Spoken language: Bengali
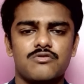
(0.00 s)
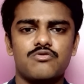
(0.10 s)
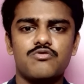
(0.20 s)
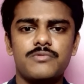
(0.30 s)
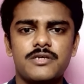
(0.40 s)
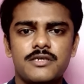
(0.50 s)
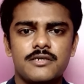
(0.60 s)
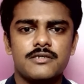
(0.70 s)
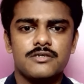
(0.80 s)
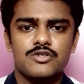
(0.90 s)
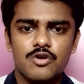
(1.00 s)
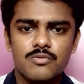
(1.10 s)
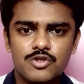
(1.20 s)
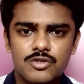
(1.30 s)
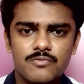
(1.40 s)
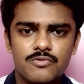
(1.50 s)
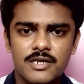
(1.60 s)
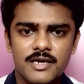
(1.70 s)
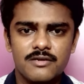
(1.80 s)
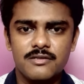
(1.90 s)
খুবই জনবসতিপূর্ণ
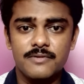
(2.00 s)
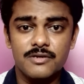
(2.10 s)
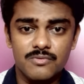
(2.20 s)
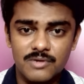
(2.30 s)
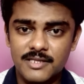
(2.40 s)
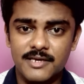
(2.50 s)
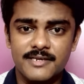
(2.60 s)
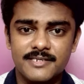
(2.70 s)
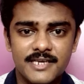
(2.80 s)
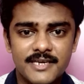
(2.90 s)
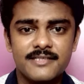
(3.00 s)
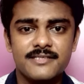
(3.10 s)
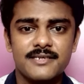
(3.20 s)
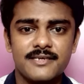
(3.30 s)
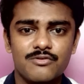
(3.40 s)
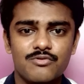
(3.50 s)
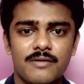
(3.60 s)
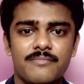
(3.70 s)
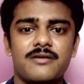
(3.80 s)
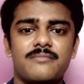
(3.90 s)
এলাকায় যদি আপনি খুলে থাকেন সেক্ষেত্রে কিন্তু
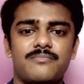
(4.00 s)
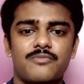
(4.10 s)
আপনার